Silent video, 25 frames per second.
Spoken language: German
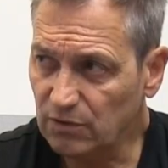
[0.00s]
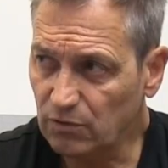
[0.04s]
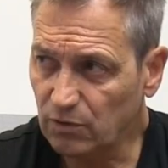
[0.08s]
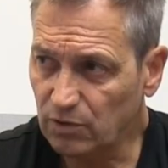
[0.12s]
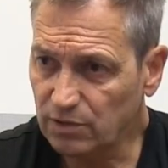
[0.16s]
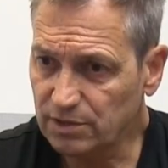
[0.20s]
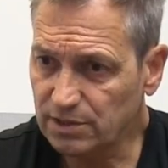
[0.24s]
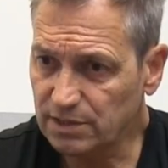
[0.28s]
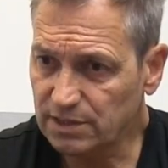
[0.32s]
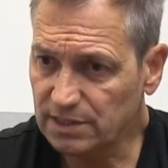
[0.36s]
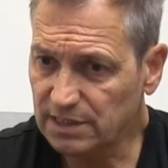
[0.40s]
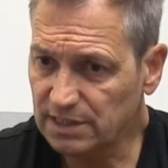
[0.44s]
Die
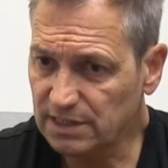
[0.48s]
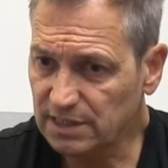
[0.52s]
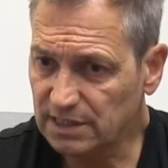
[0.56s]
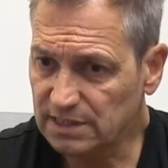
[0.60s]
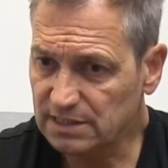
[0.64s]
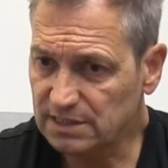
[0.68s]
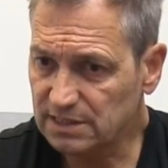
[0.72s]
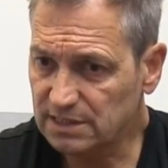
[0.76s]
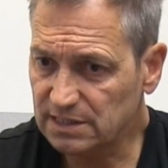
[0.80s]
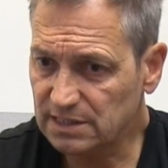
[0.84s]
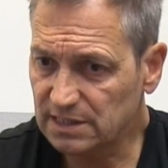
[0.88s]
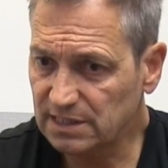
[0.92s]
Leute, die
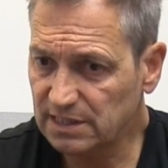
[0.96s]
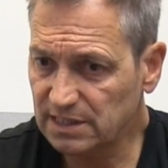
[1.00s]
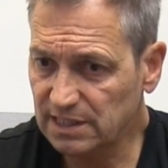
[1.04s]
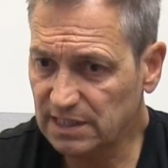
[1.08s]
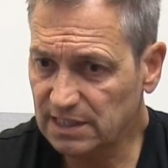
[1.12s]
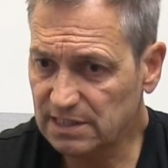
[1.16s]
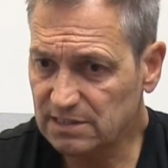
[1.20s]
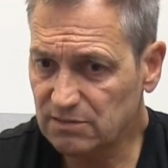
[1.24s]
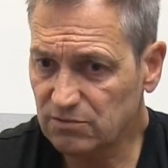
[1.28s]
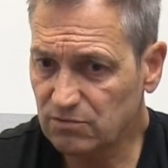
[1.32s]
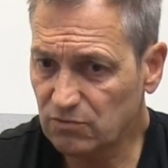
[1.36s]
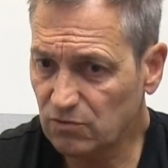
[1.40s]
jetzt
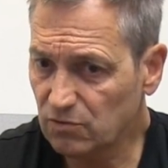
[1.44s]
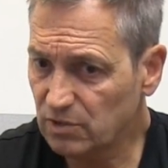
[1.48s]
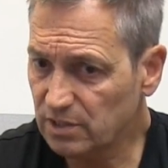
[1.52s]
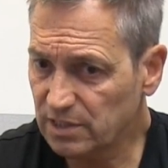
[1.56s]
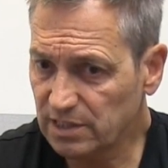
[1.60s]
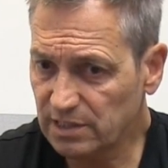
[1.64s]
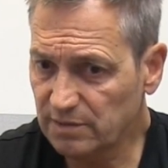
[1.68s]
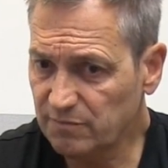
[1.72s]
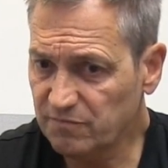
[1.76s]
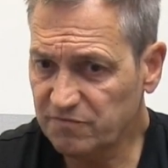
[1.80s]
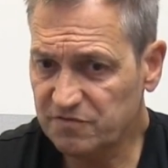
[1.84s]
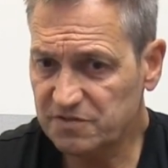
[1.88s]
genesen oder
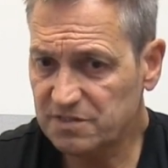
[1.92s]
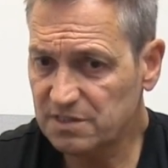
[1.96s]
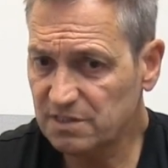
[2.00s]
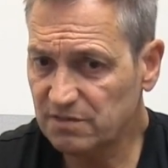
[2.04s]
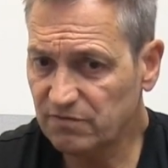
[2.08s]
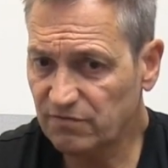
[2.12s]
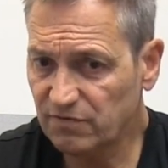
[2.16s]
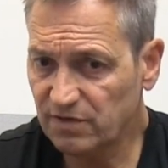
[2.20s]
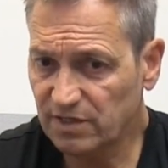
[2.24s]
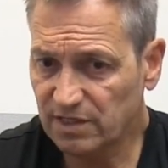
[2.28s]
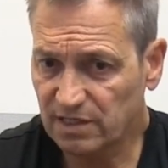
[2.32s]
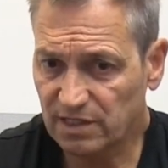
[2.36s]
geimpft
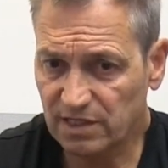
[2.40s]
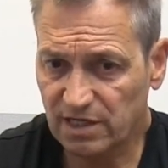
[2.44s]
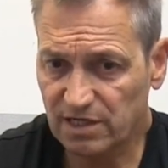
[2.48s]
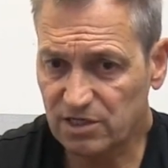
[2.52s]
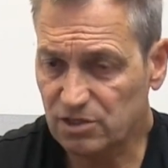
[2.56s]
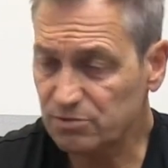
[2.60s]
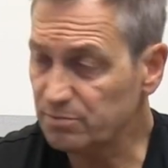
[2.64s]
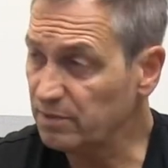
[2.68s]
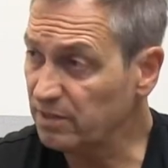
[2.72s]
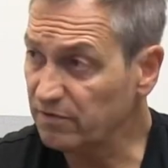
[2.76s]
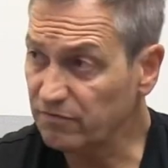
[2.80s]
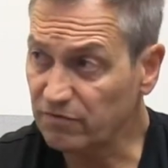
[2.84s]
sind, werden
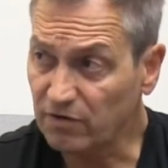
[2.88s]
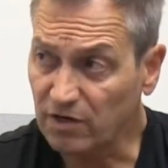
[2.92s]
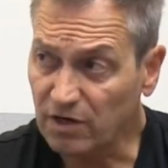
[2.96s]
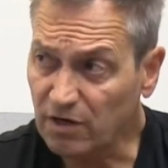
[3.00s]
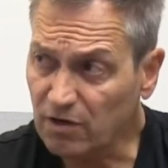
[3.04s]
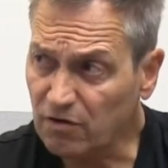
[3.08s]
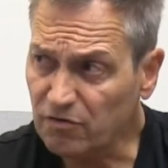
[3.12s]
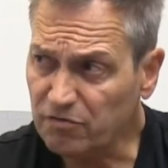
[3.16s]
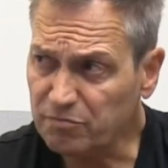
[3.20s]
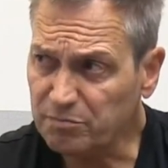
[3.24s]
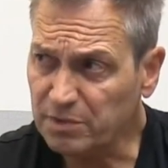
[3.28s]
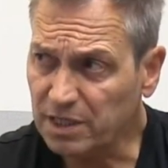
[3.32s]
keinen schweren
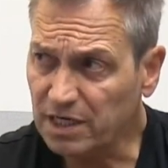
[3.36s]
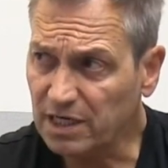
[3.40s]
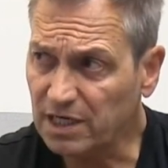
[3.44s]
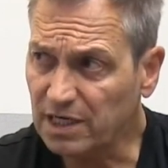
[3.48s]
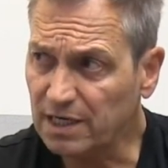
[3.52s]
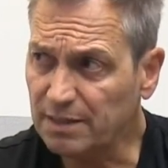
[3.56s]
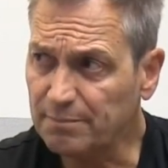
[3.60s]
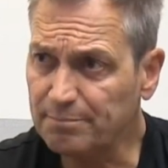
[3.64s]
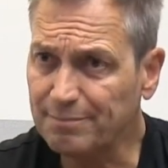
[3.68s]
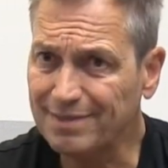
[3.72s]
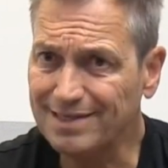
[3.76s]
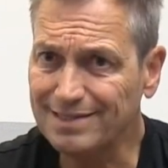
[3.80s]
Verlauf mehr
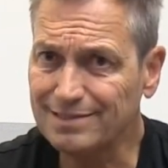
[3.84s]
haben.